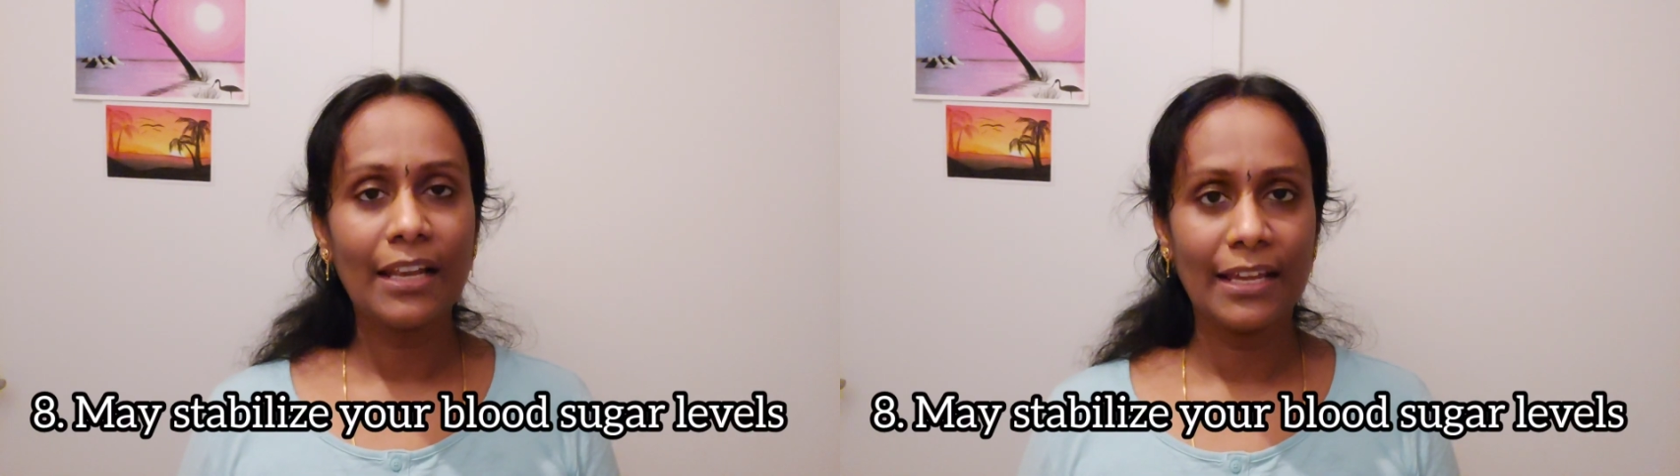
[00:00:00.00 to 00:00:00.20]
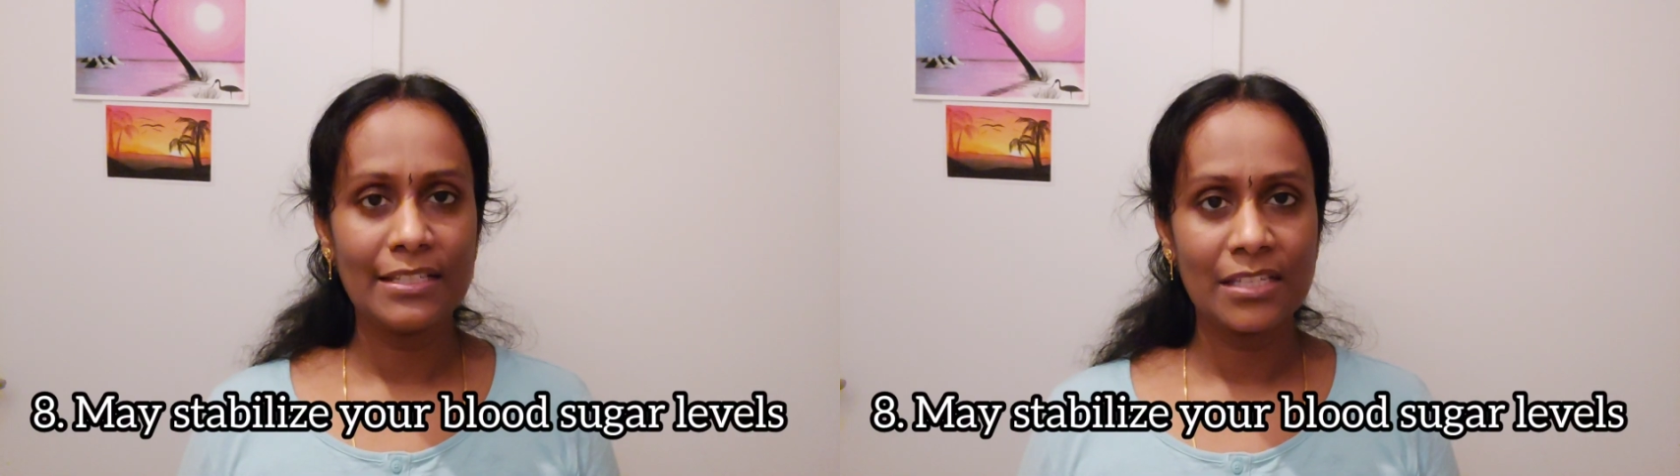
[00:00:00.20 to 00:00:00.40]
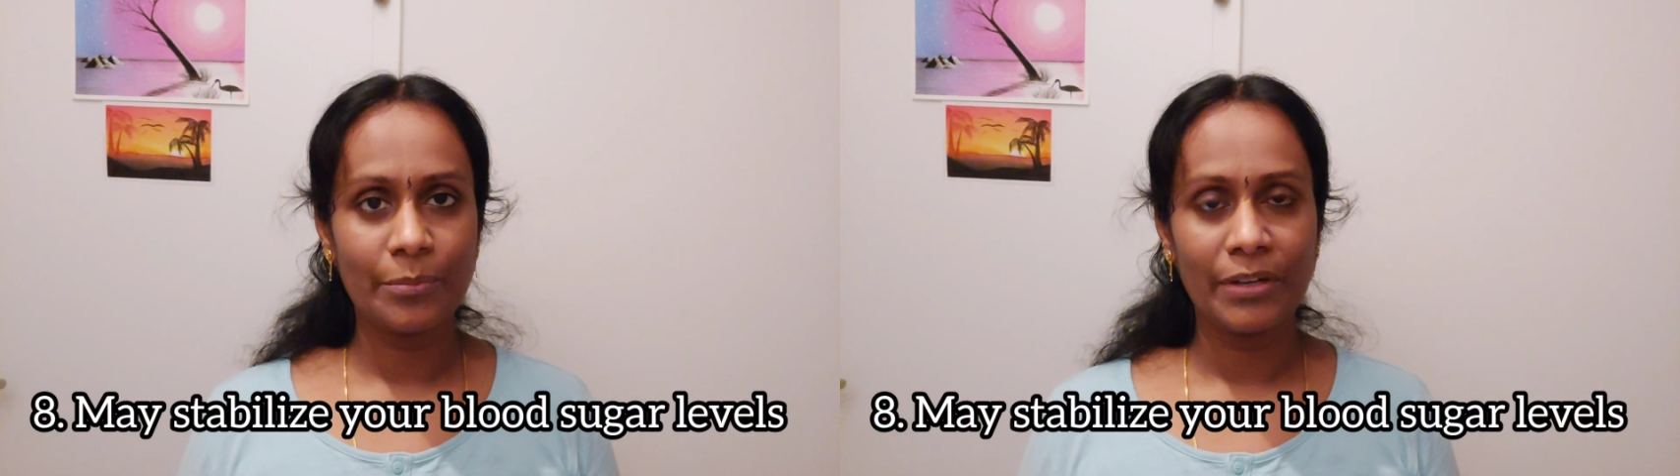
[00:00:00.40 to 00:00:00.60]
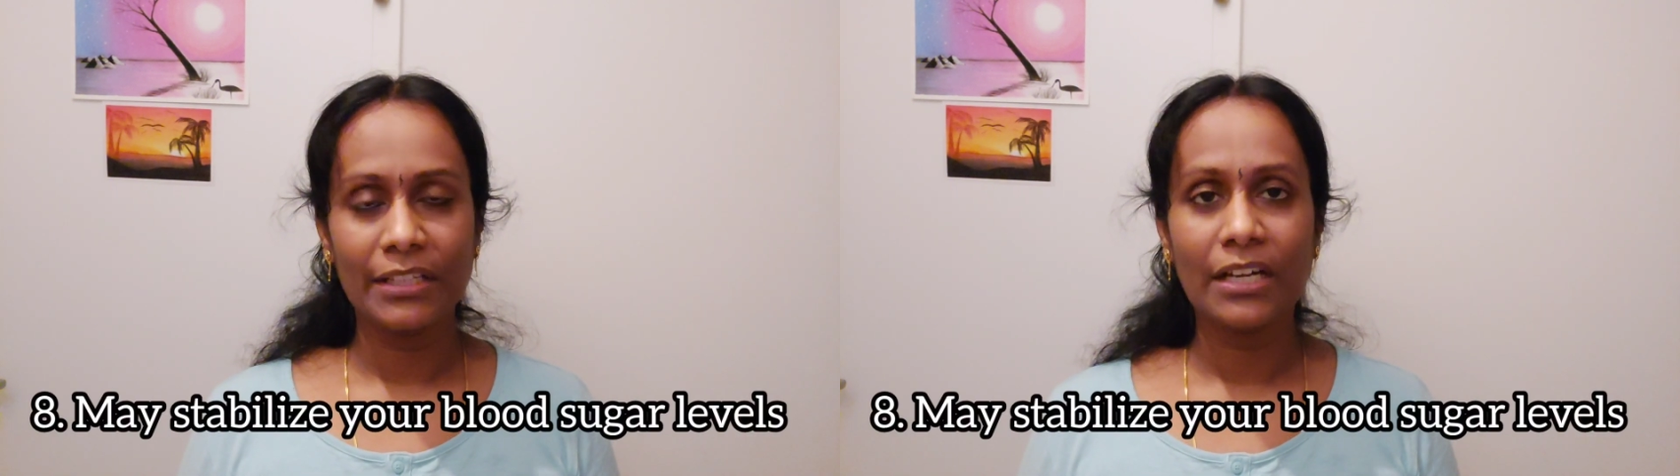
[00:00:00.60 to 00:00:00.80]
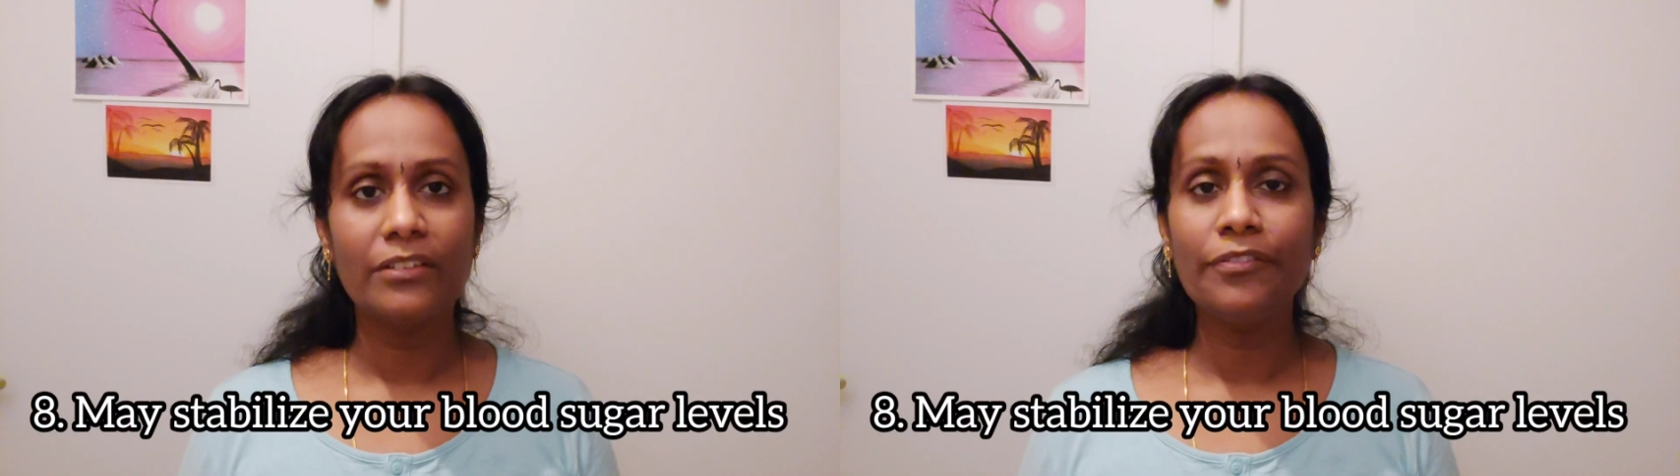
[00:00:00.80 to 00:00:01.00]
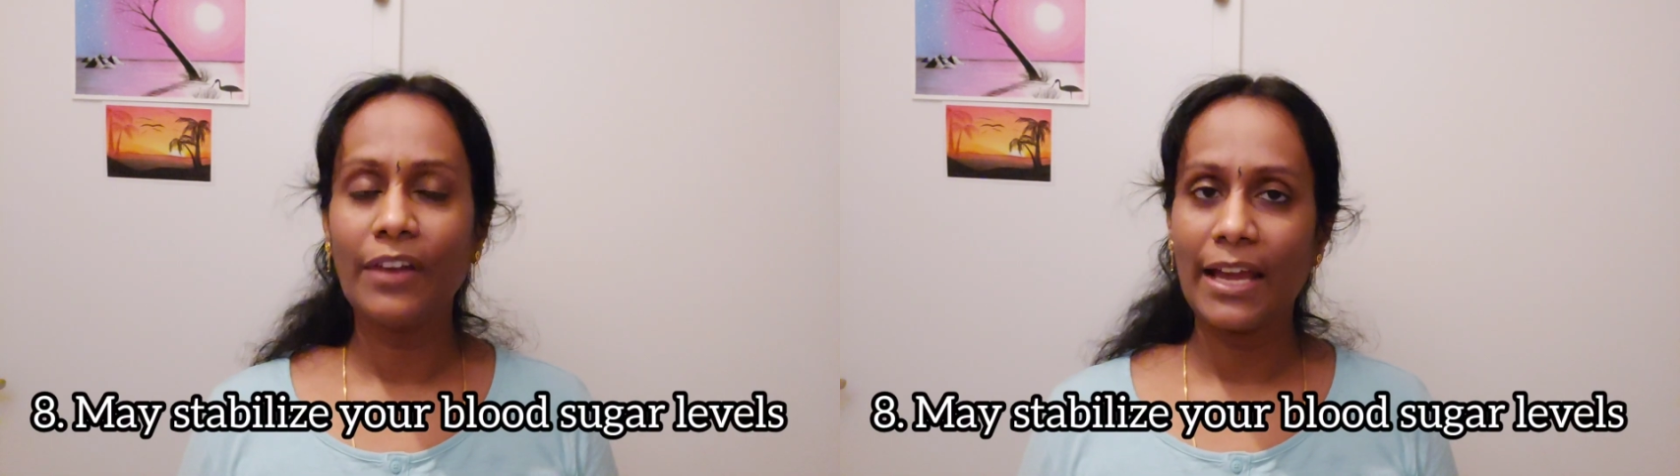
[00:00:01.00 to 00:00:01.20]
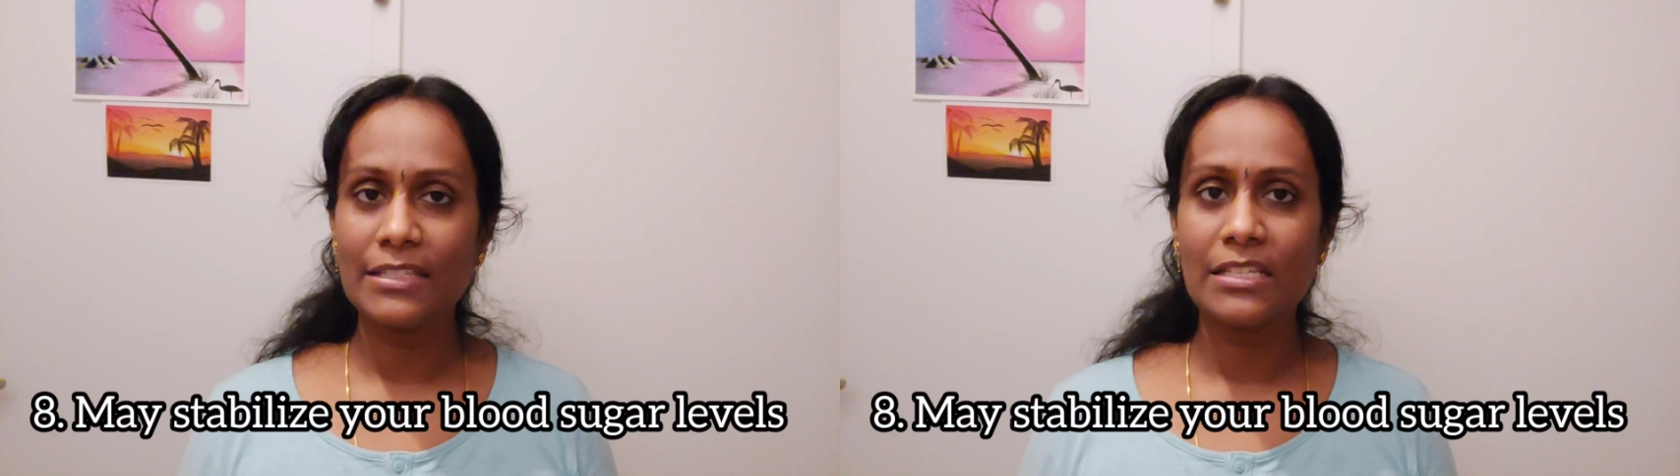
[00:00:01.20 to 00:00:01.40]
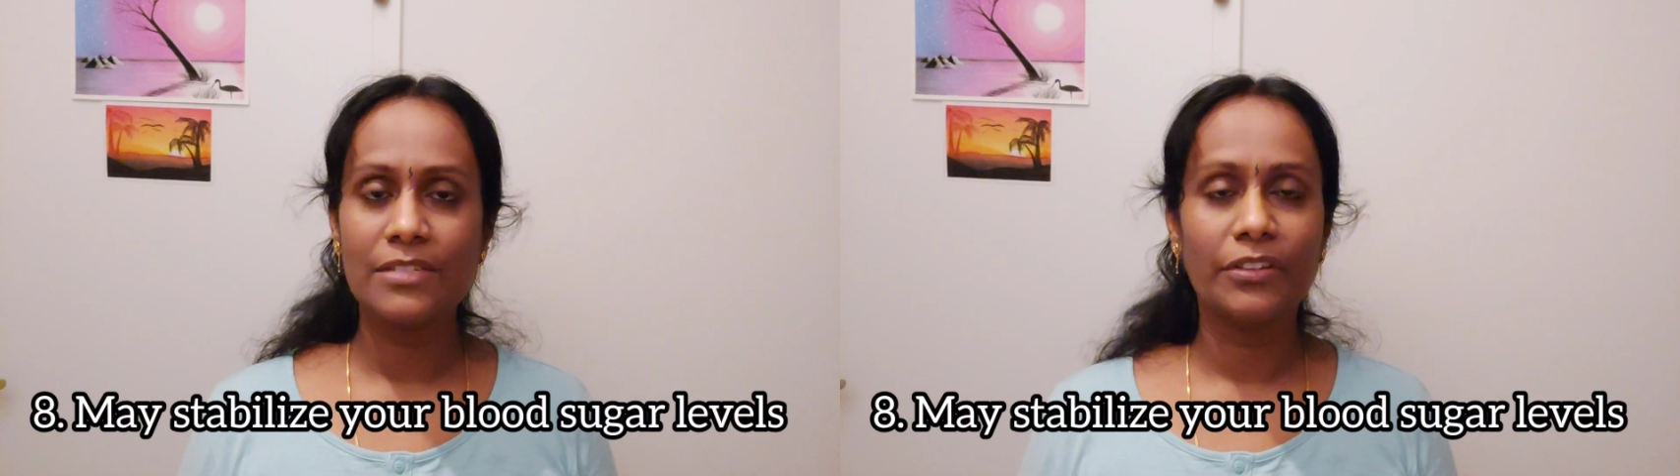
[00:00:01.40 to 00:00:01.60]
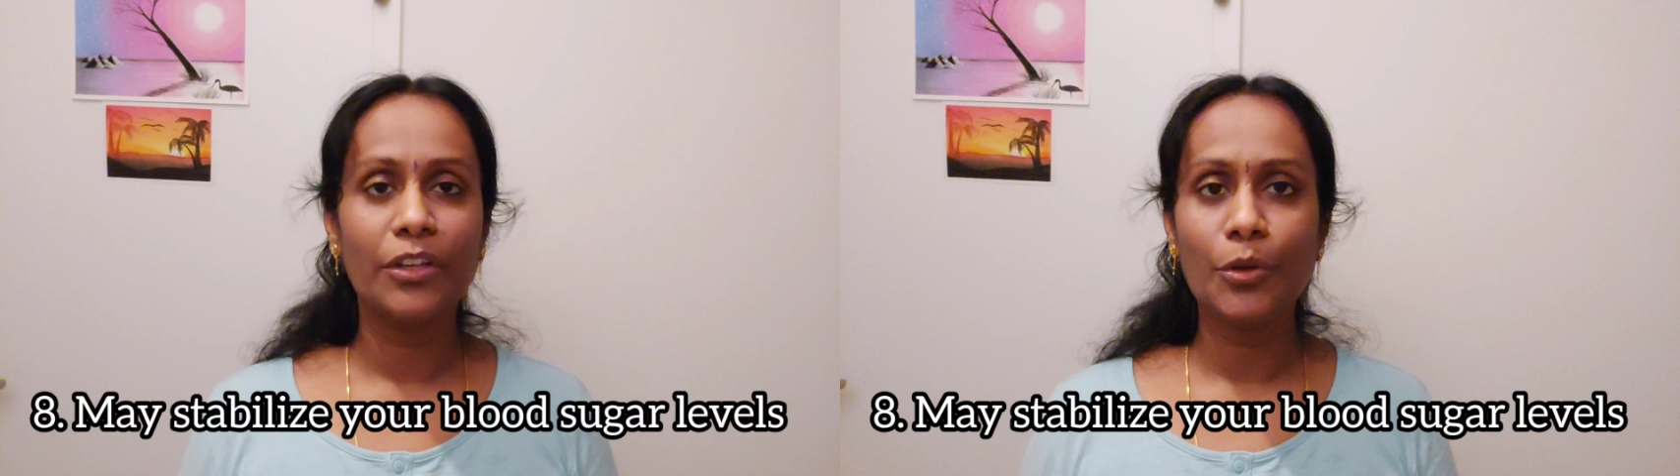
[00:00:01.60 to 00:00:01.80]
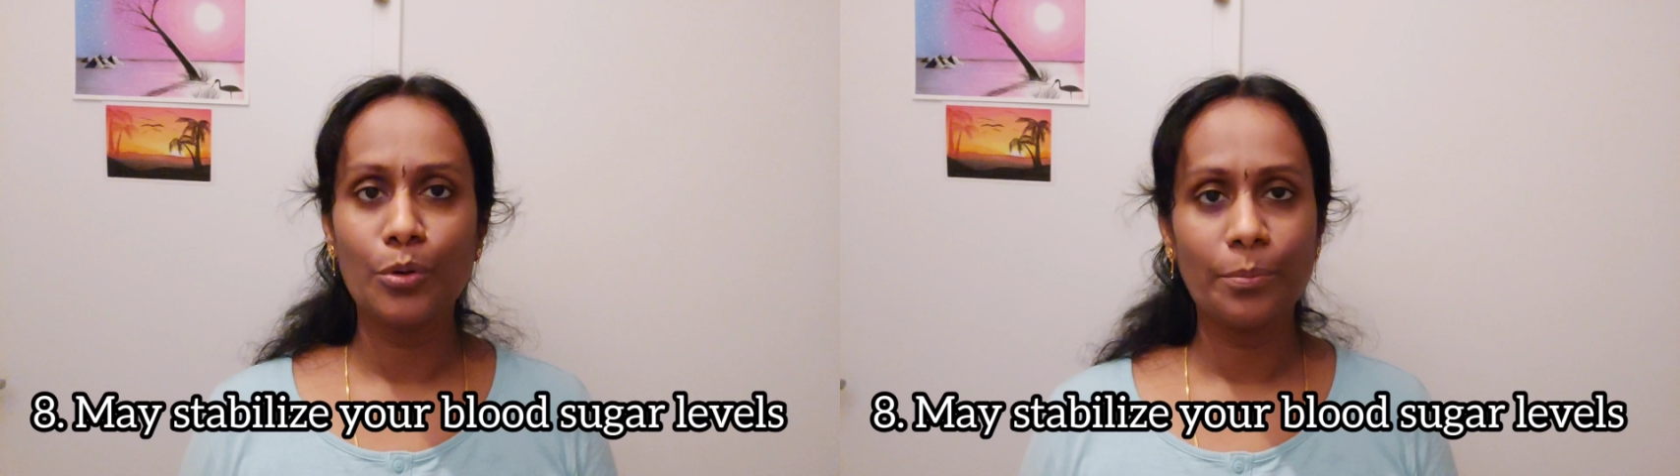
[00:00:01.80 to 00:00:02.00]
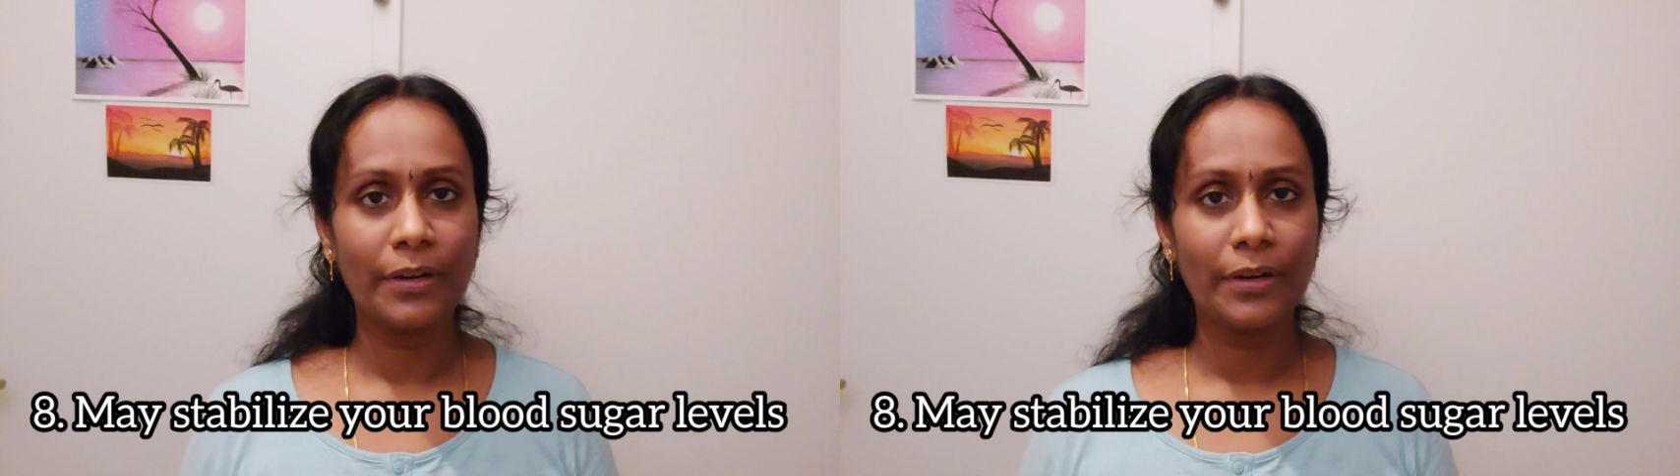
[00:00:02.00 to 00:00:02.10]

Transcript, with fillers: லைன்சாமன் அதாவது ஃபிளாக்ஸிட்ஸ் வந்து கியூர்